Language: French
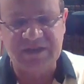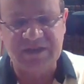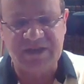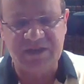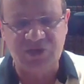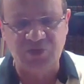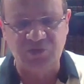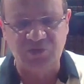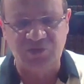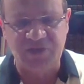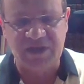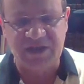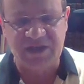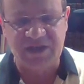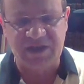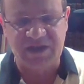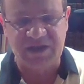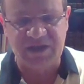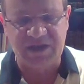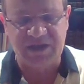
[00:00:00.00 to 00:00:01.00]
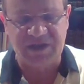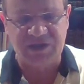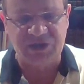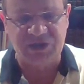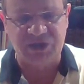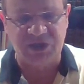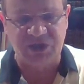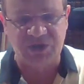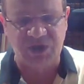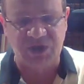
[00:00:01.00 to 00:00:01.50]
très ouvert et
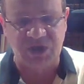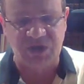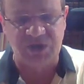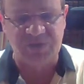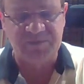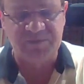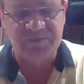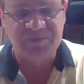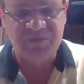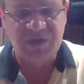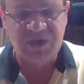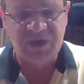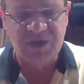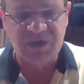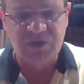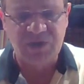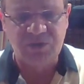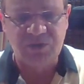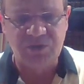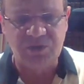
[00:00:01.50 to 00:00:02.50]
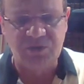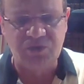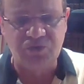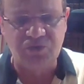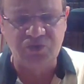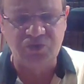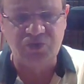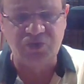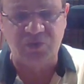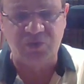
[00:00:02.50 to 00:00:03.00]
j'entends euh,
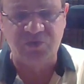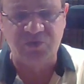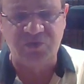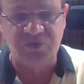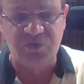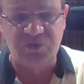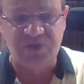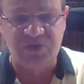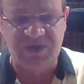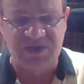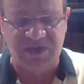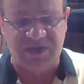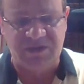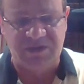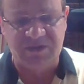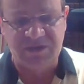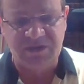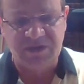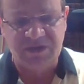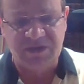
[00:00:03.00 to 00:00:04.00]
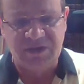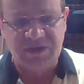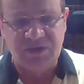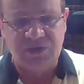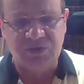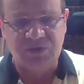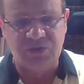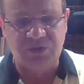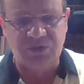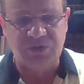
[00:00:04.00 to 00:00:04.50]
tout ce qu'on veut me dire.
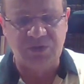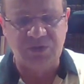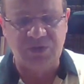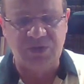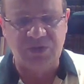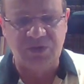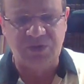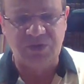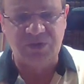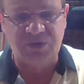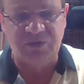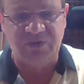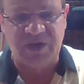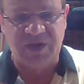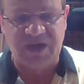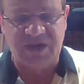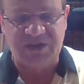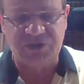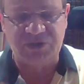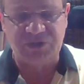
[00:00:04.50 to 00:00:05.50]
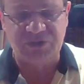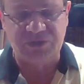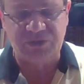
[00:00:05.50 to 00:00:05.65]
Donc euh, voilà, je